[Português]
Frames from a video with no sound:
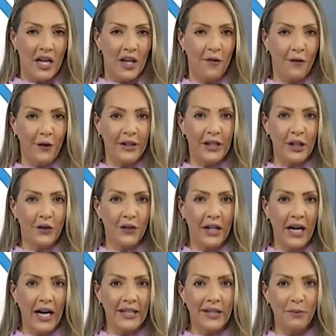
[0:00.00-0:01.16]
e foi
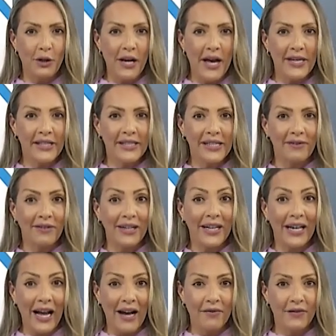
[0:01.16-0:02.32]
identificada a mulher que estava
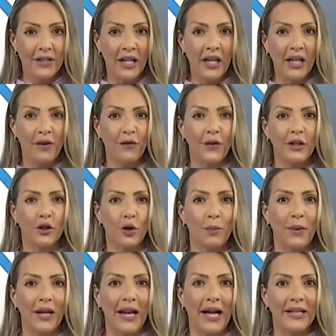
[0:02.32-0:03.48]
grávida e foi
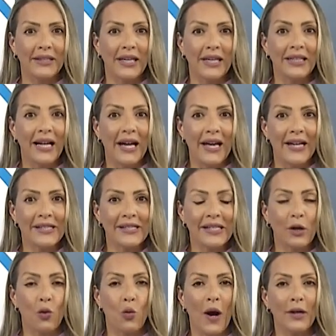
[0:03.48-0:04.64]
atropelada na
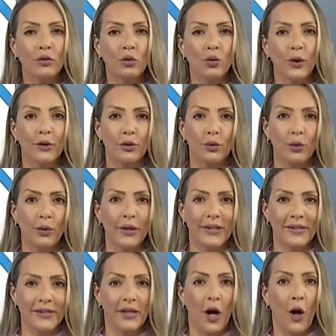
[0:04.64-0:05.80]

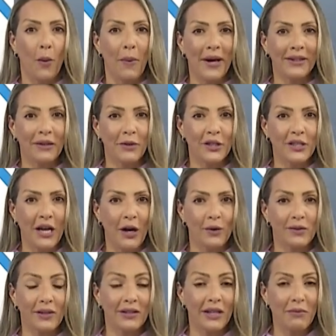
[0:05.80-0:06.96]
S482. Roberta
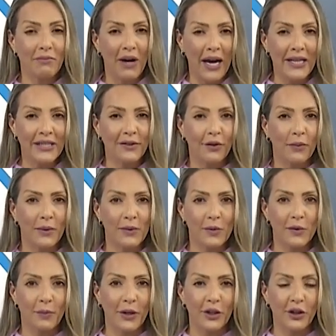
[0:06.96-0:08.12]
Michalski tem mais
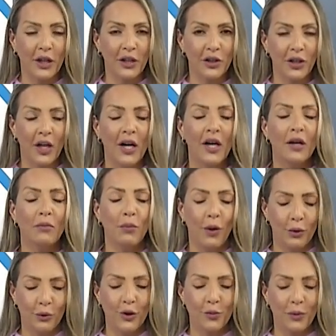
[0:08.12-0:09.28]
informações para gente.
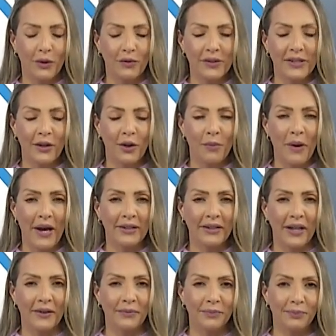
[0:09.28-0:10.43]
Boa noite para você, Roberta.